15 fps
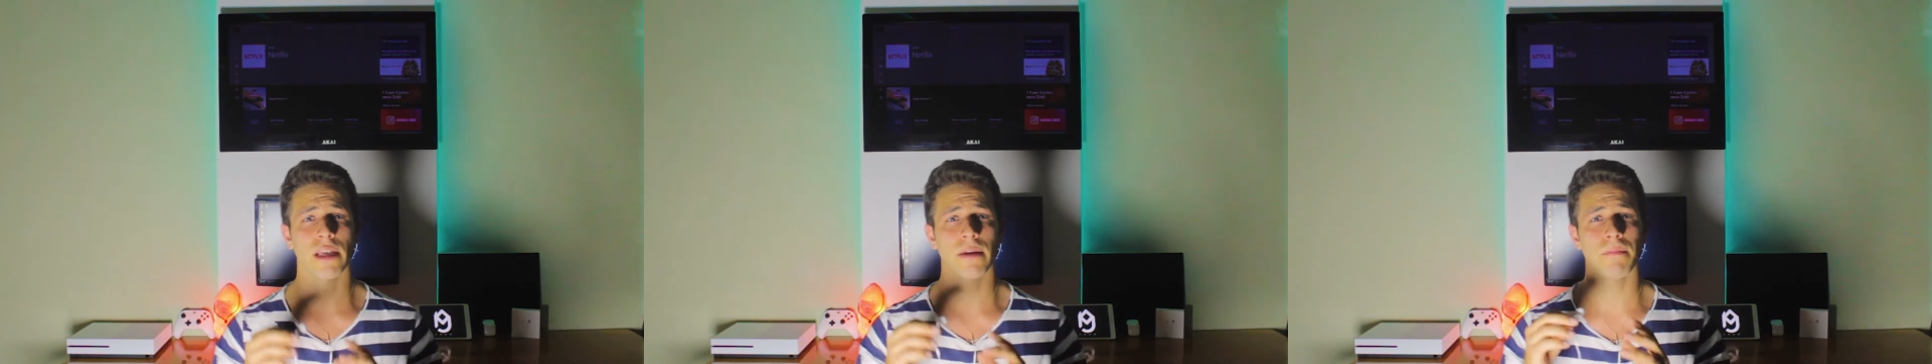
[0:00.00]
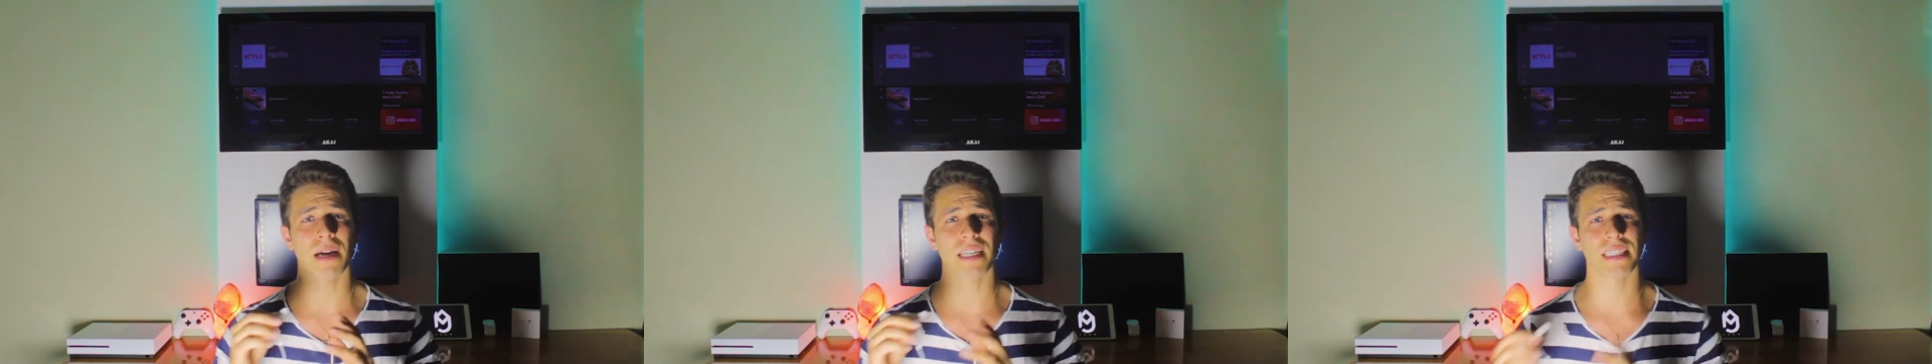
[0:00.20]

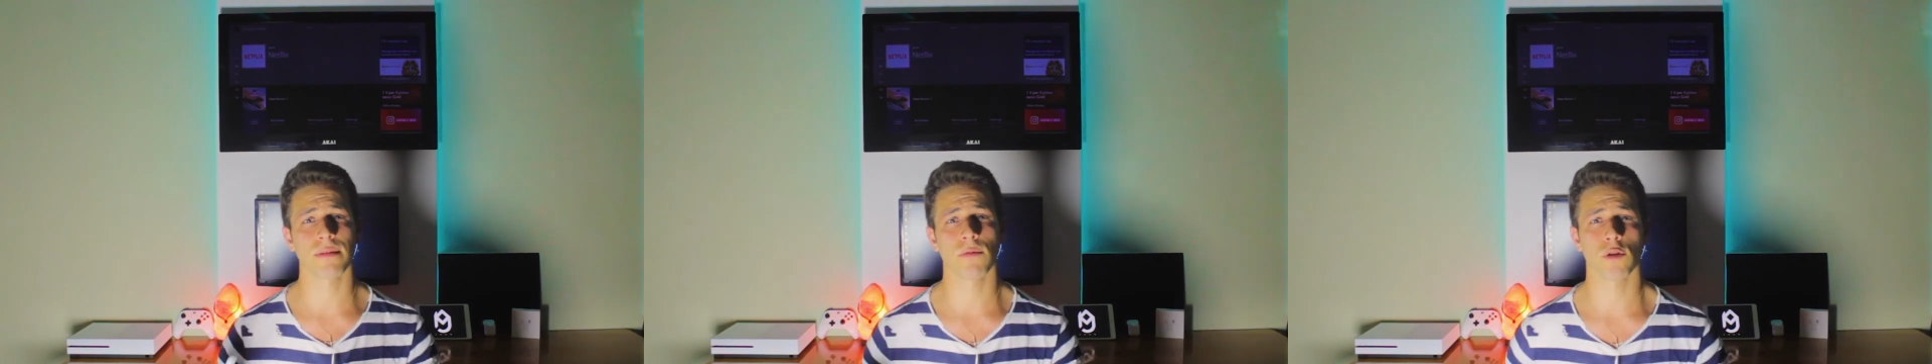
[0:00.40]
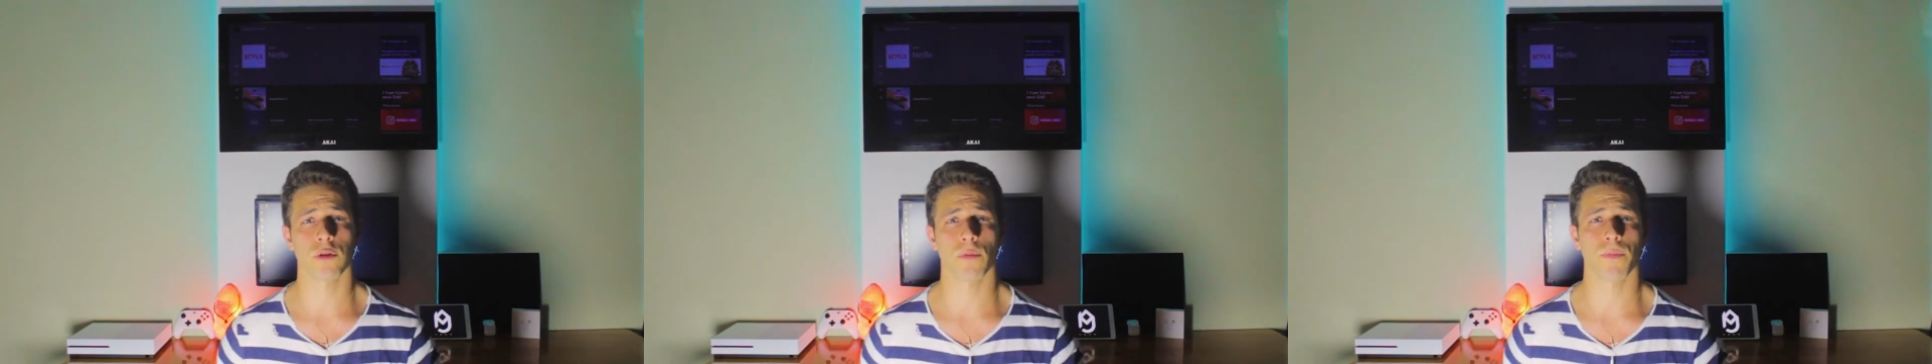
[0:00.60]
dei
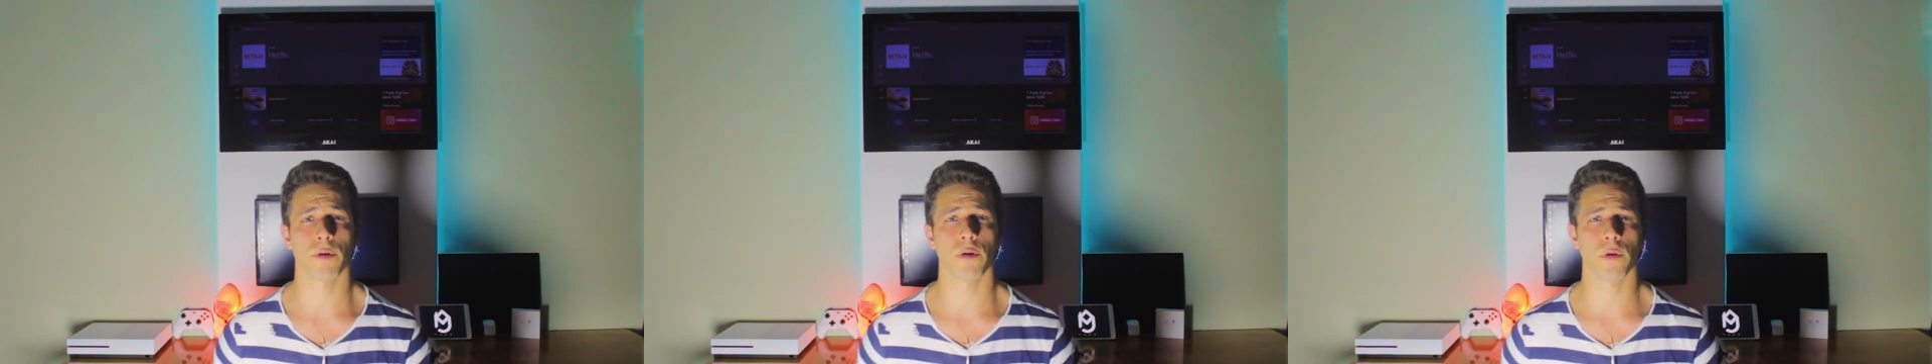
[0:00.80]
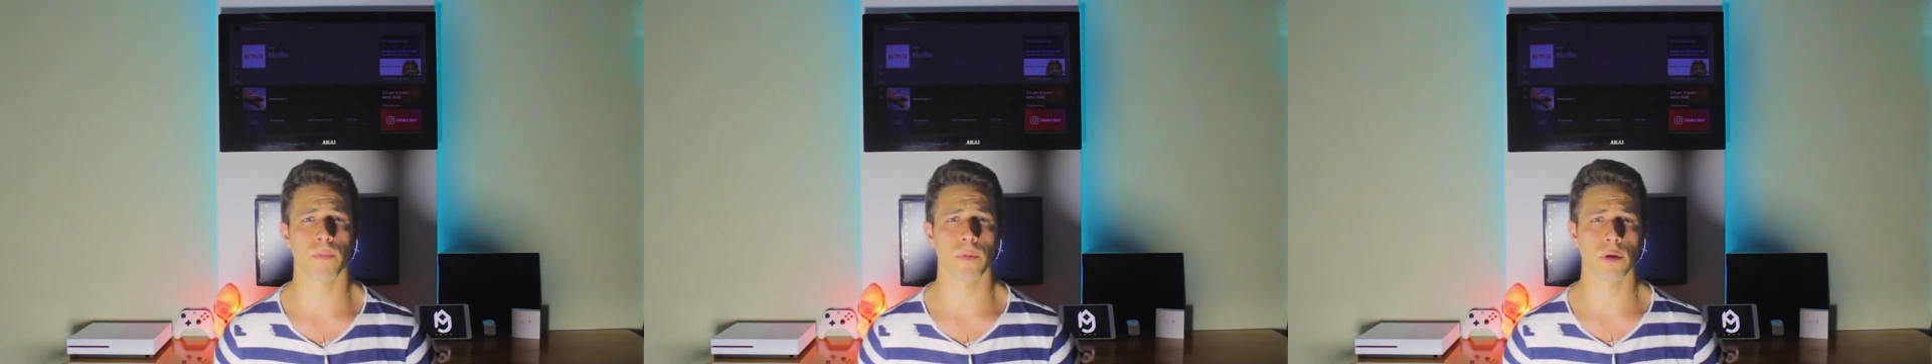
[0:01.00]
bassi molto più
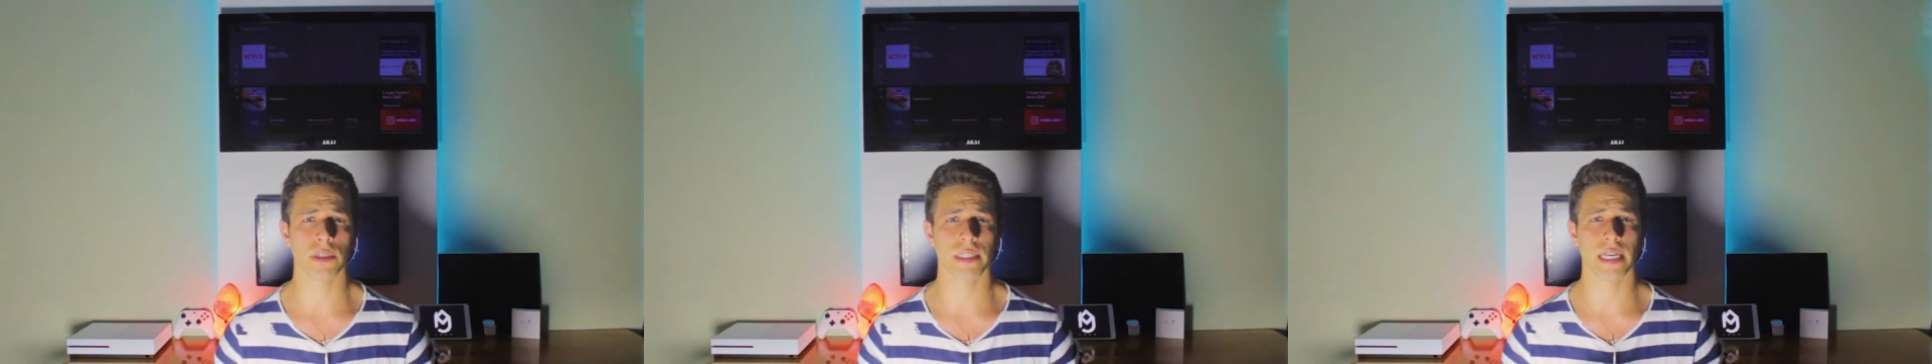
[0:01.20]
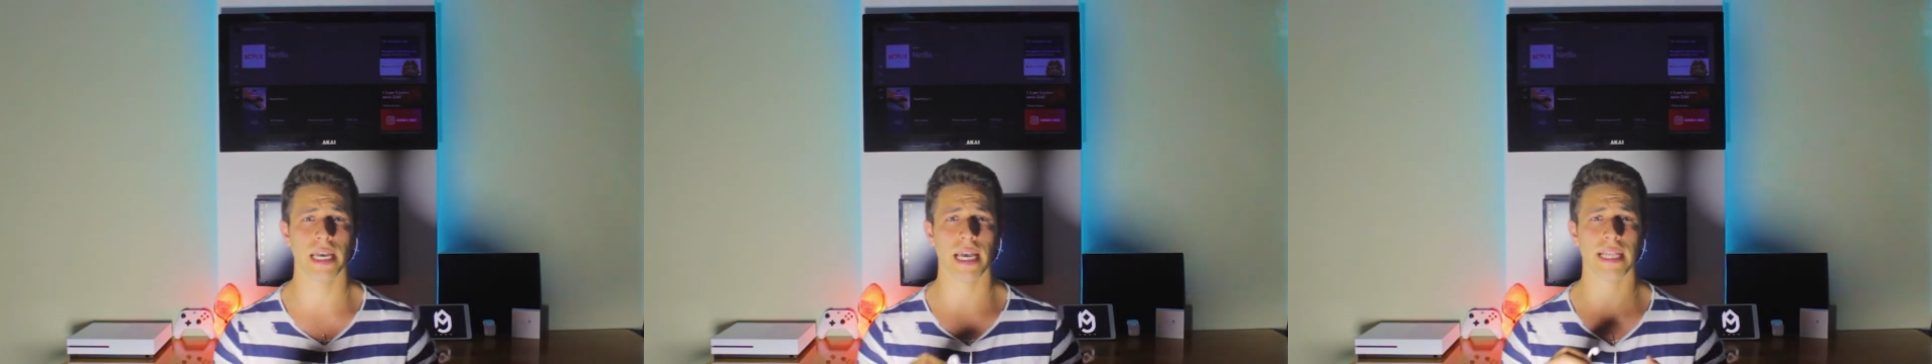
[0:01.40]
corposi